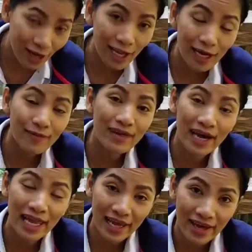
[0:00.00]
ก็เริ่มเหนื่อ
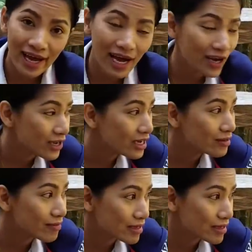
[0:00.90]
ยแล้วนะคะก็เดินมา